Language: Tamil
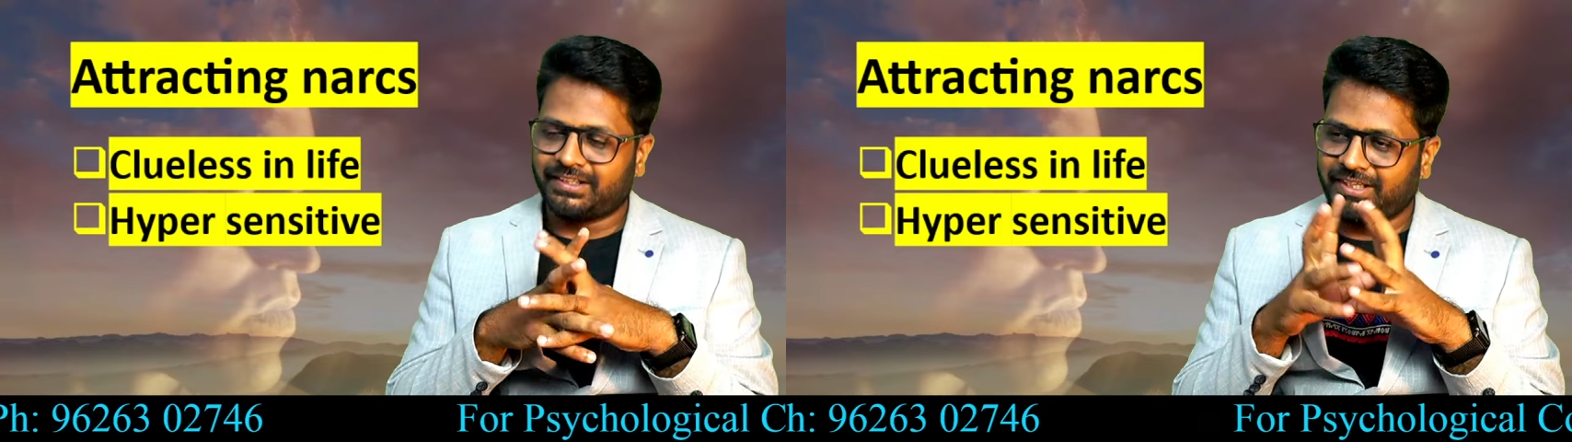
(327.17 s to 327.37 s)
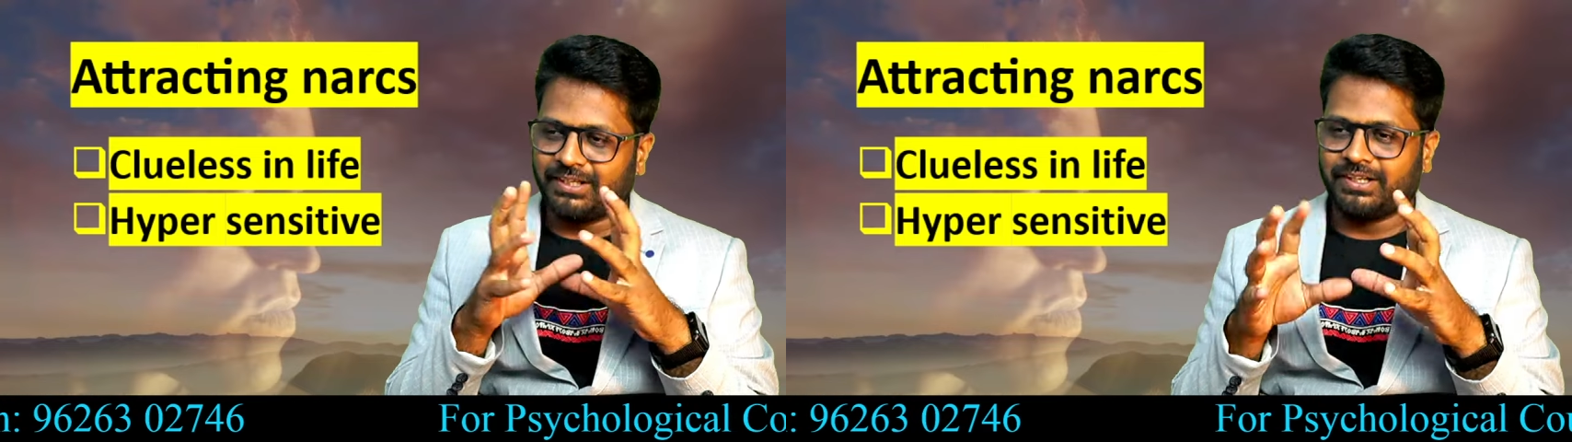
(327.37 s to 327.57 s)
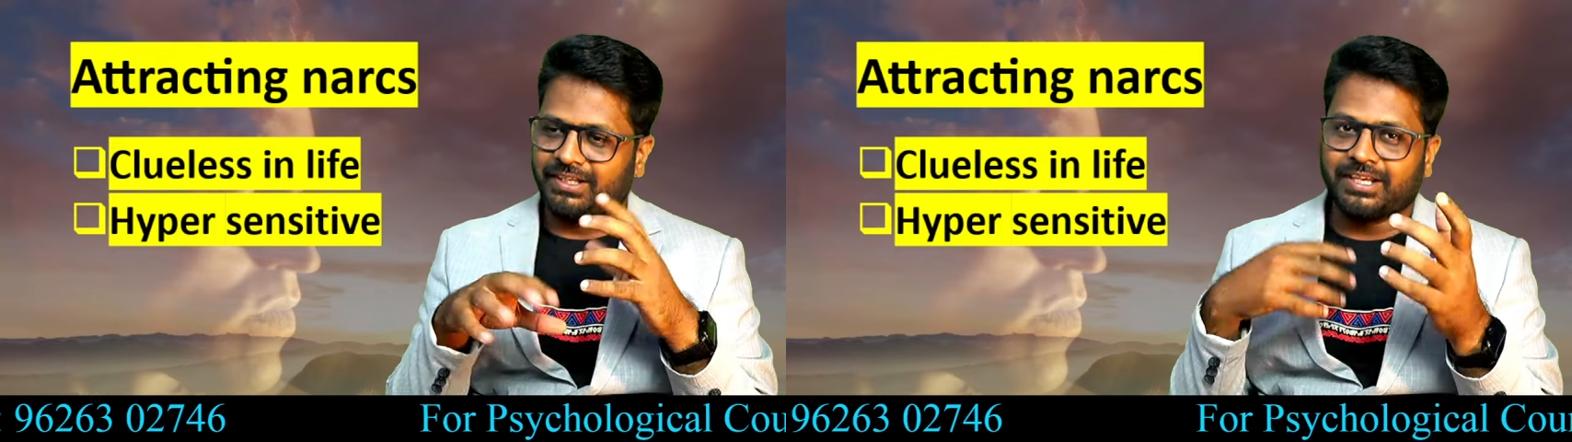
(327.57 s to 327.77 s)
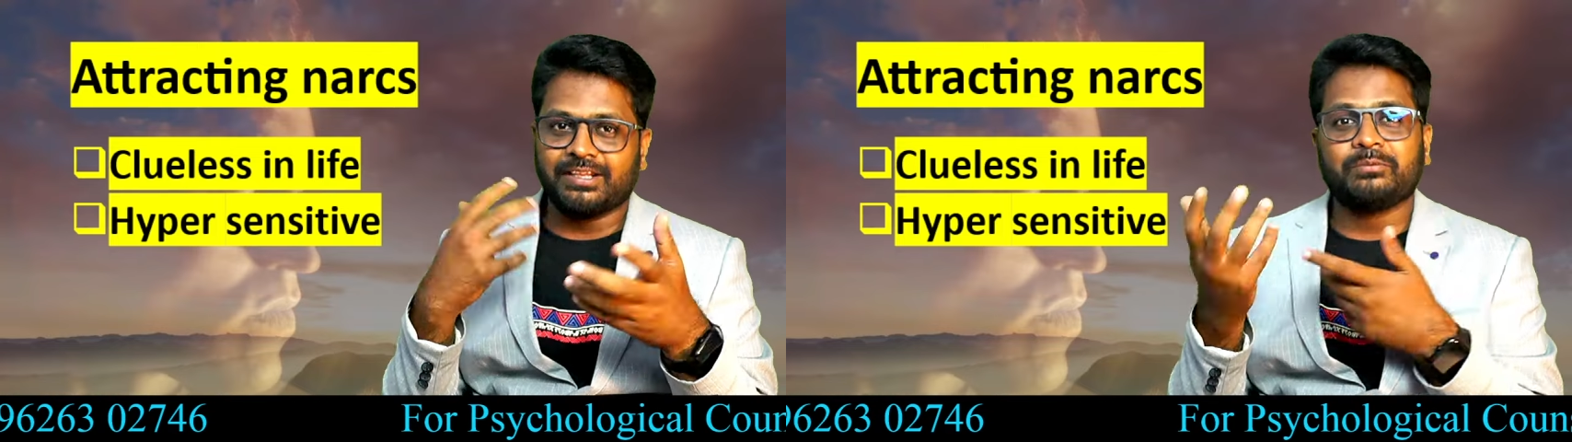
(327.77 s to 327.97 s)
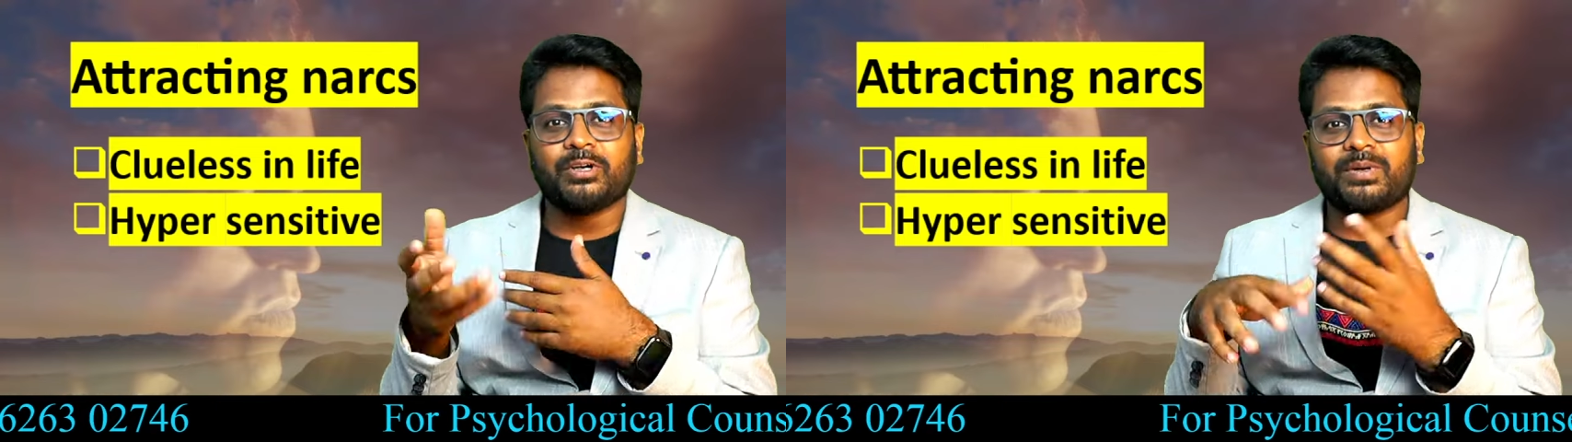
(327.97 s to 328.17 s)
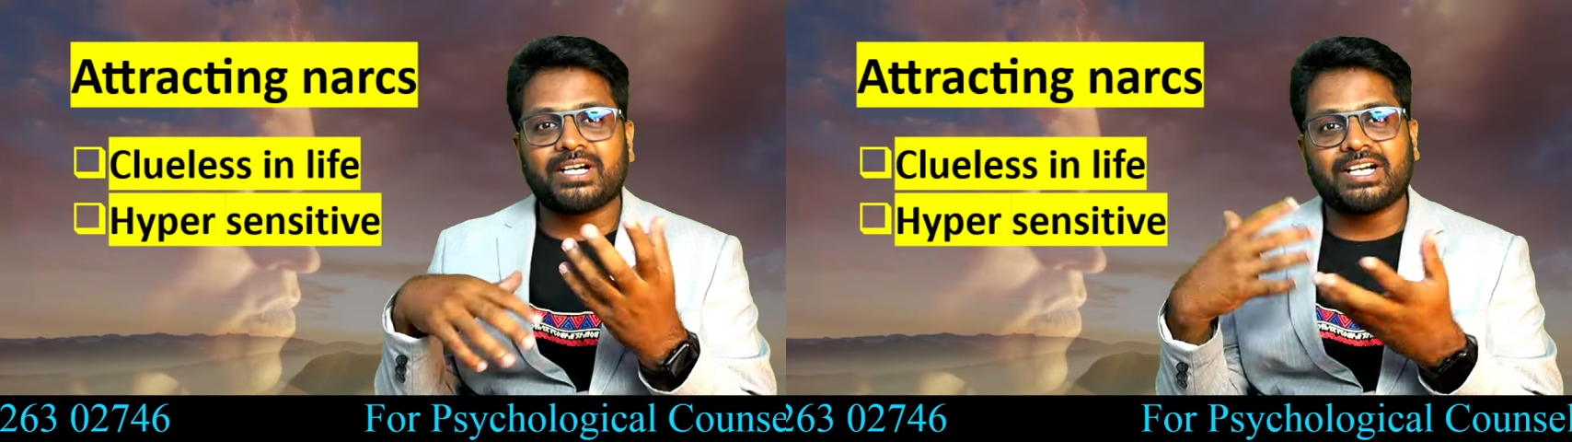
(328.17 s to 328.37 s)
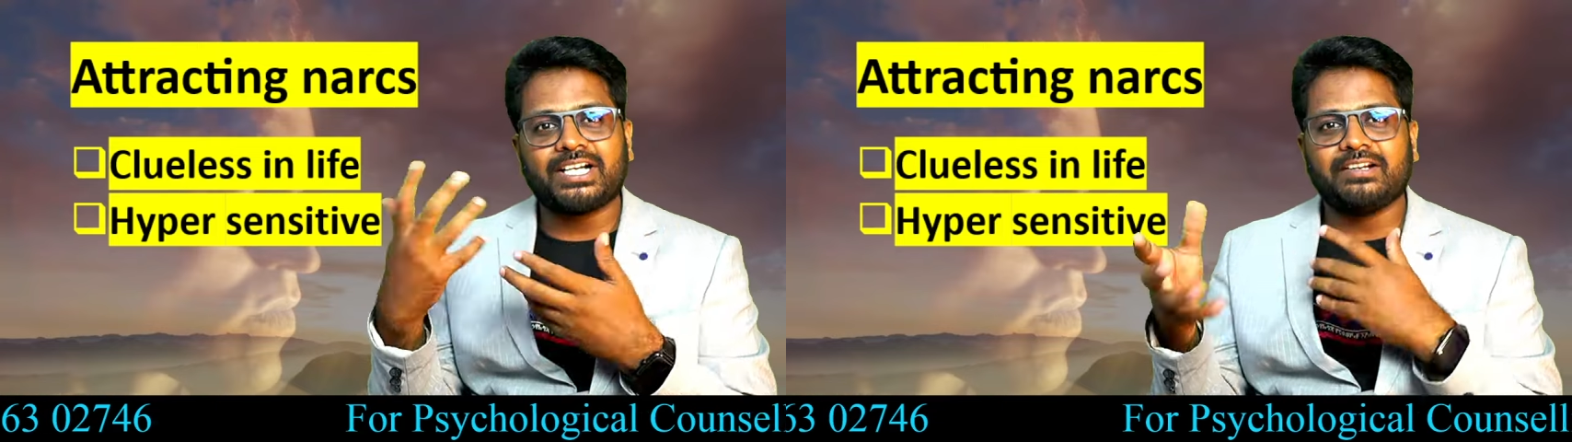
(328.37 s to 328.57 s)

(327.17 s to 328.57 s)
நீங்கள் நீங்கள் அது மூலமாக அட்ராக்ட்